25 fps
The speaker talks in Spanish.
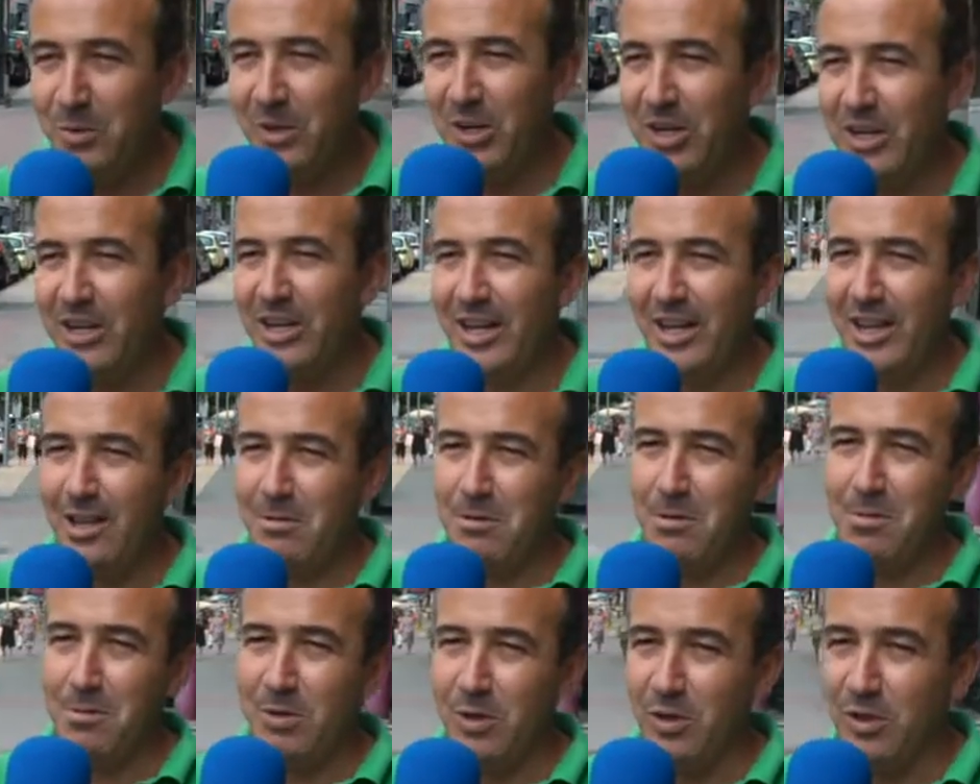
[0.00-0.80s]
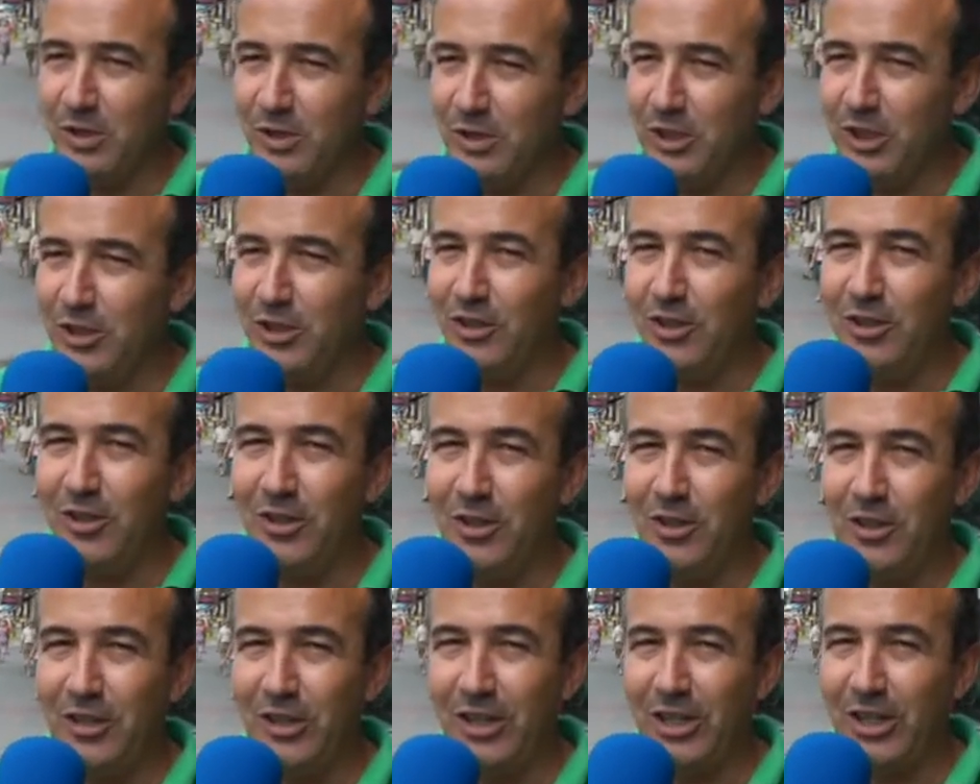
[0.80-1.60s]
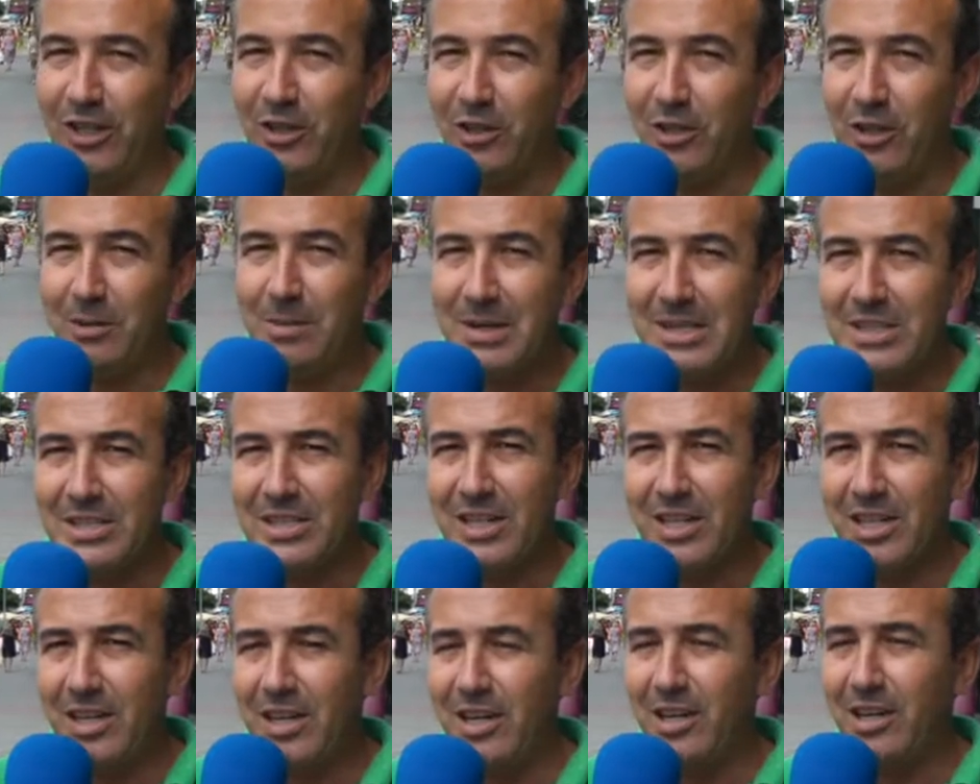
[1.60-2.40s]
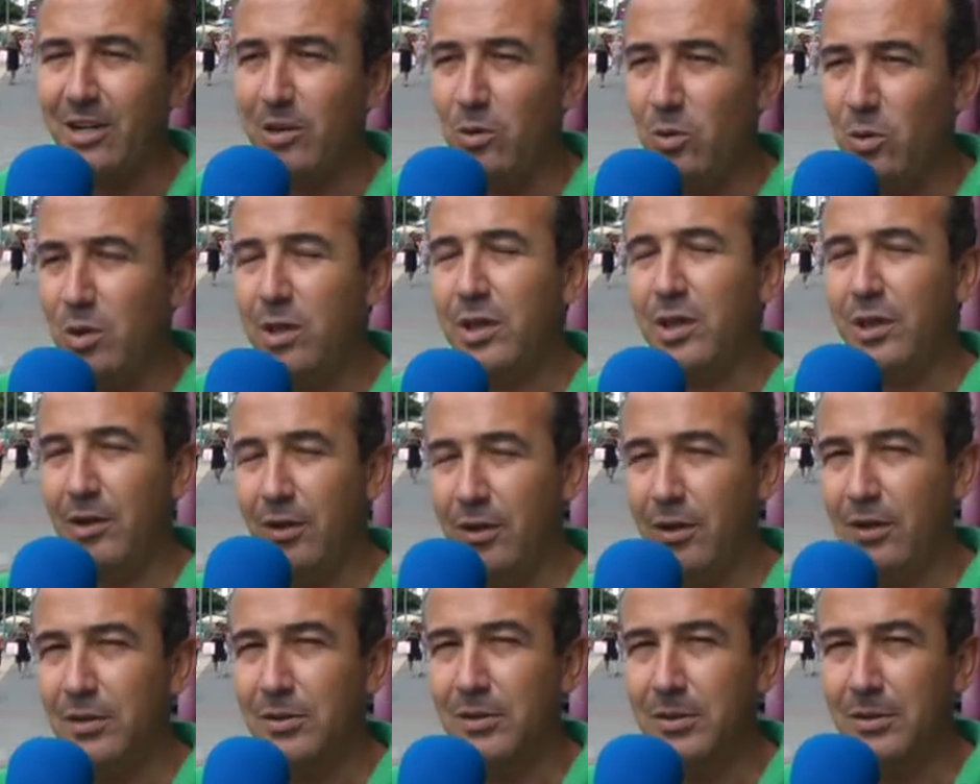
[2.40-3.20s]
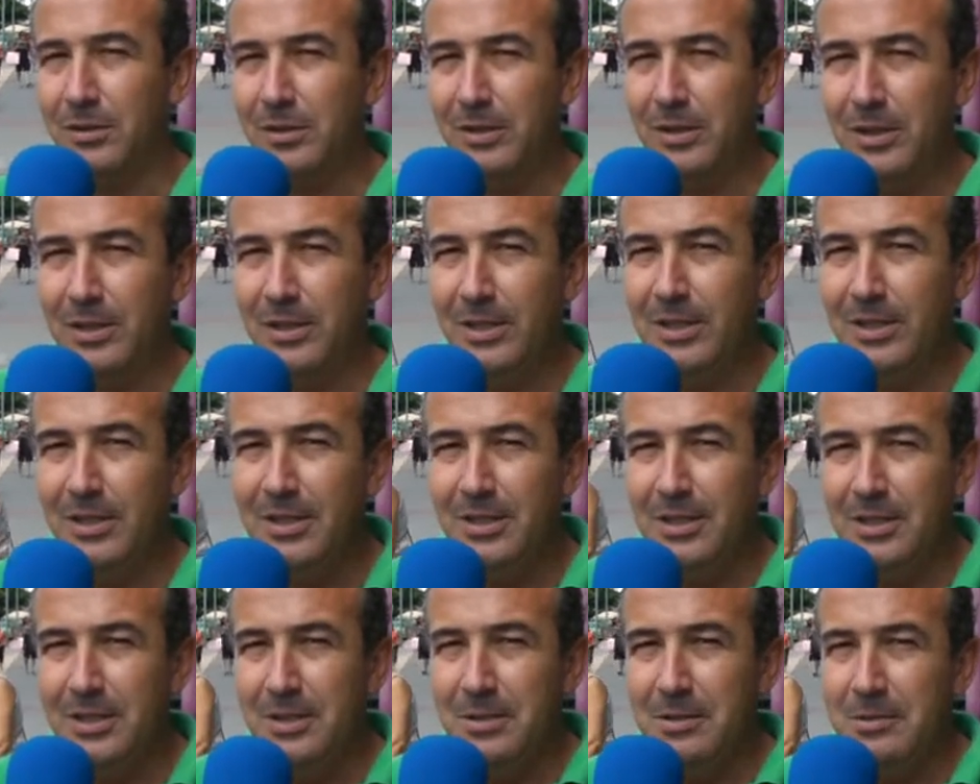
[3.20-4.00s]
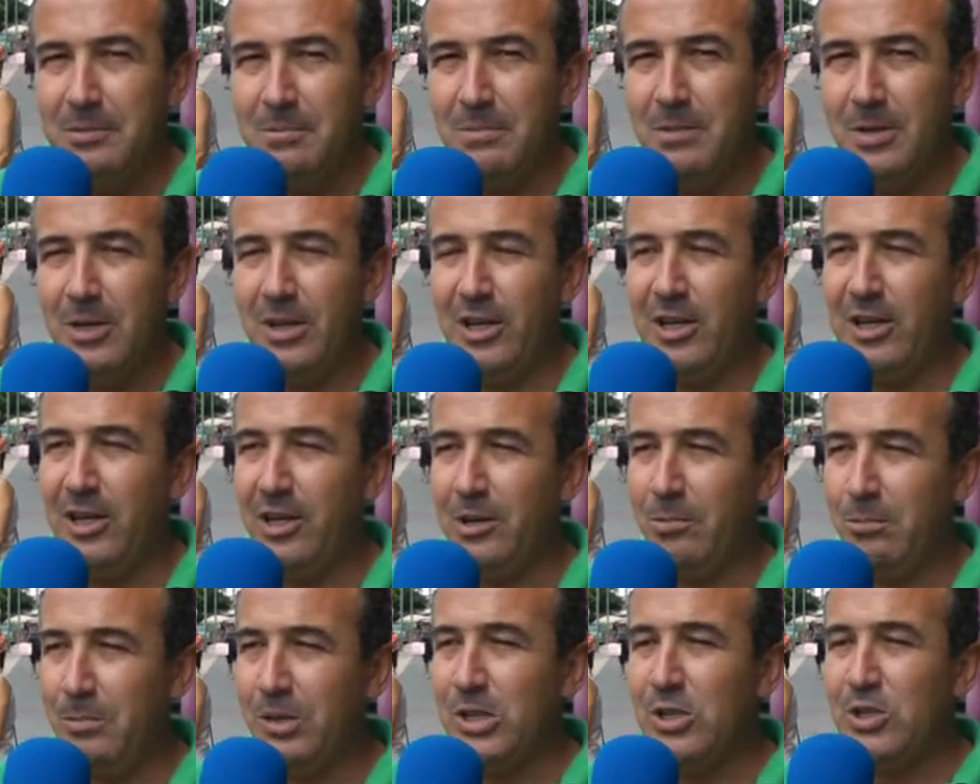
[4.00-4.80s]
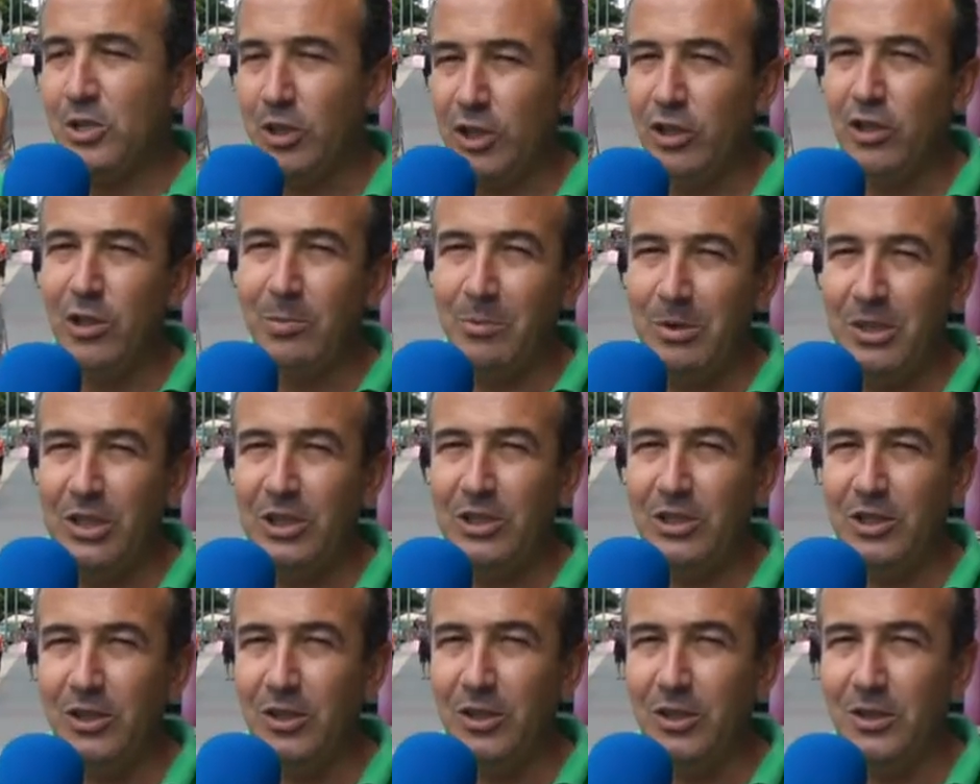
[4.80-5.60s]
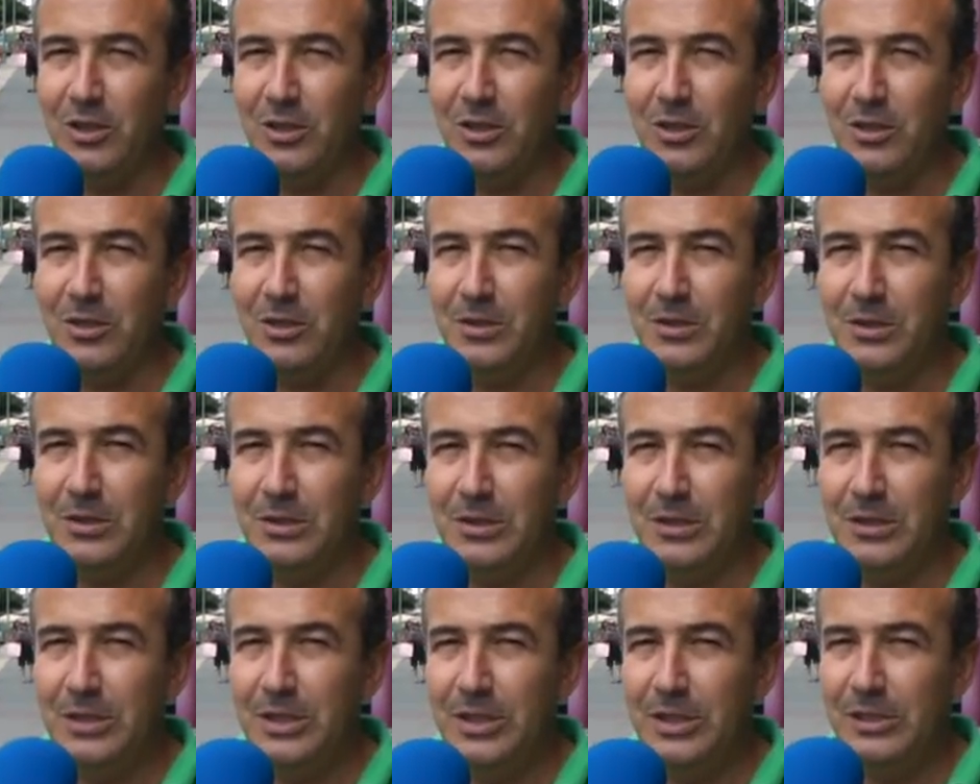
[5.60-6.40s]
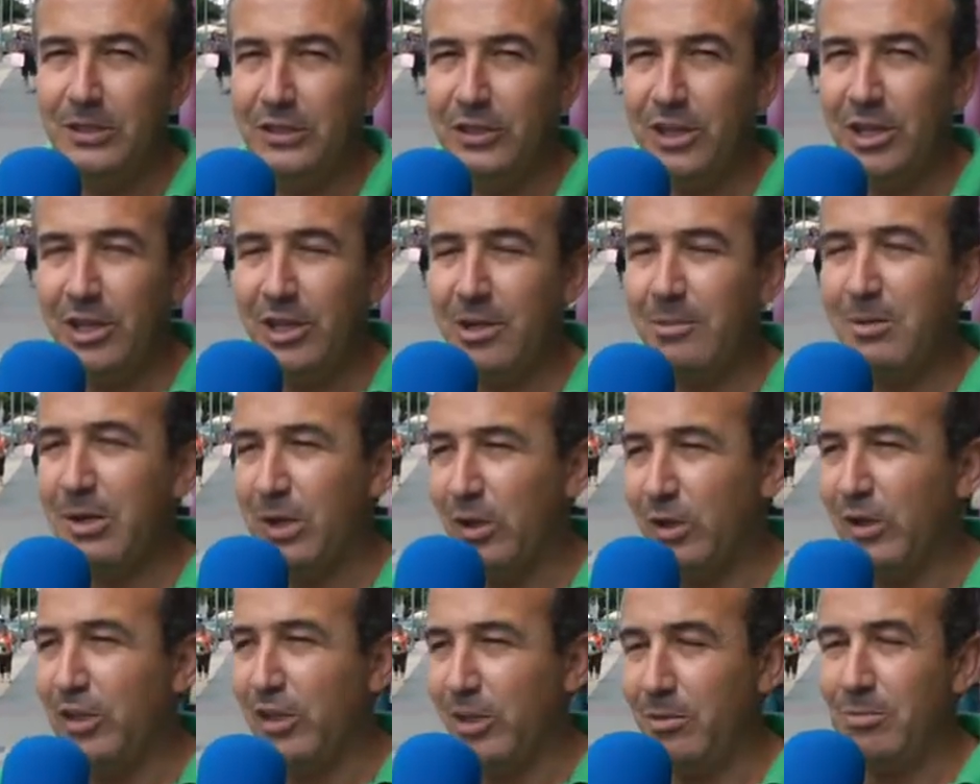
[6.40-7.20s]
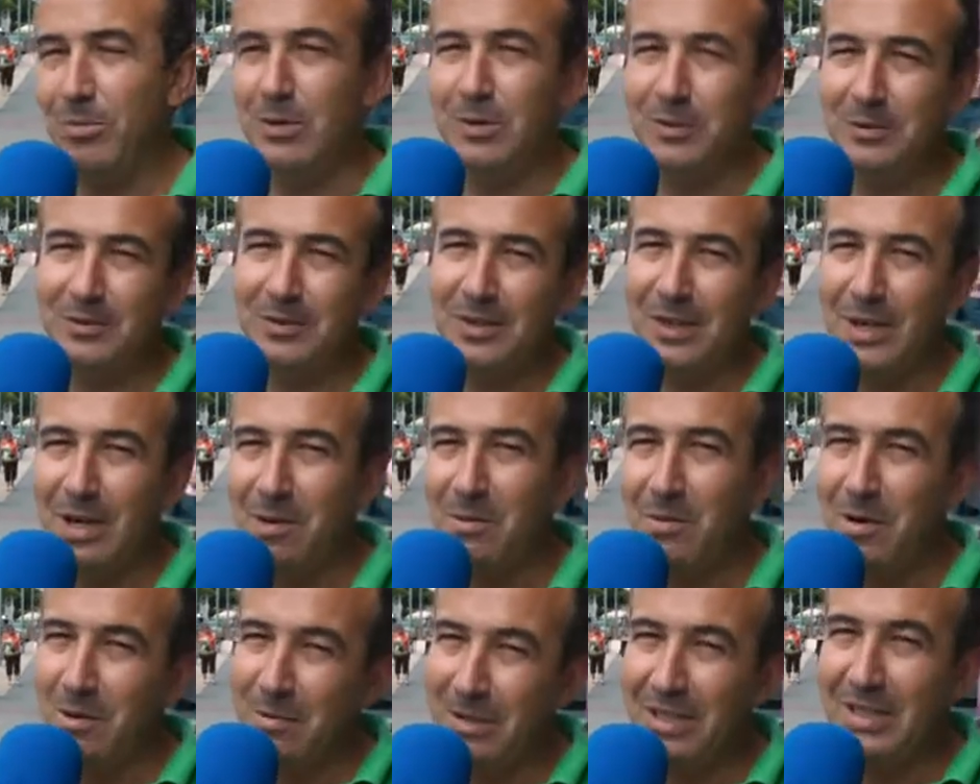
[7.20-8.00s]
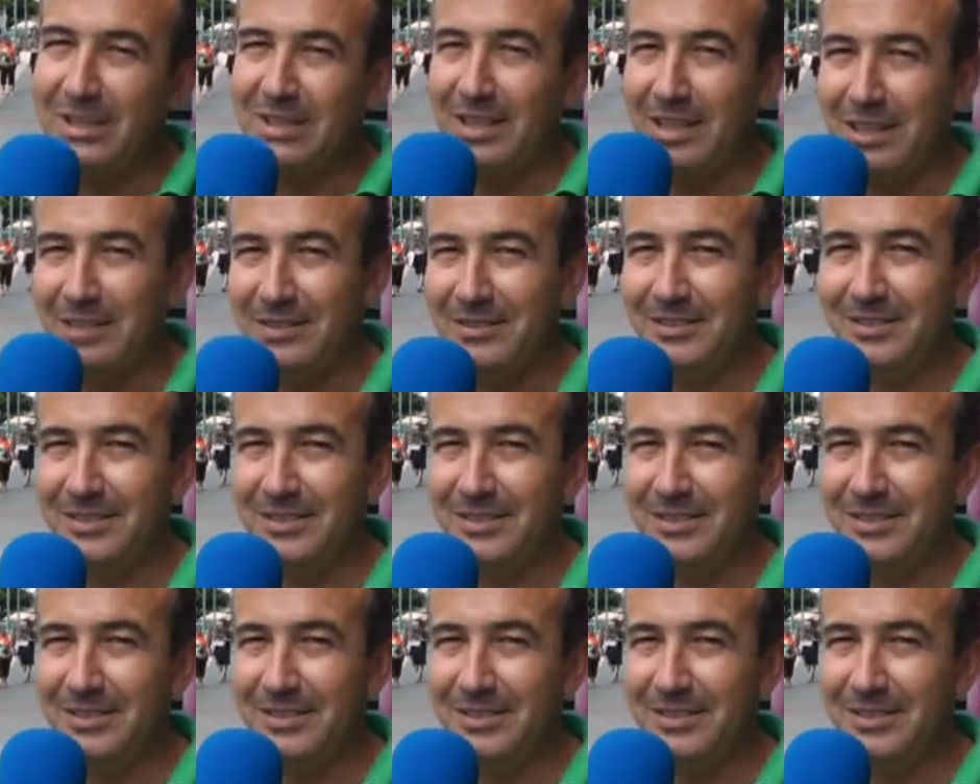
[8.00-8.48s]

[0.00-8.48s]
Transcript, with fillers: pues nada, mi pronóstico creo que va a ser un 0-2. Eh, pienso que el Don Benito tiene mejor equipo. Vamos a ver qué tal.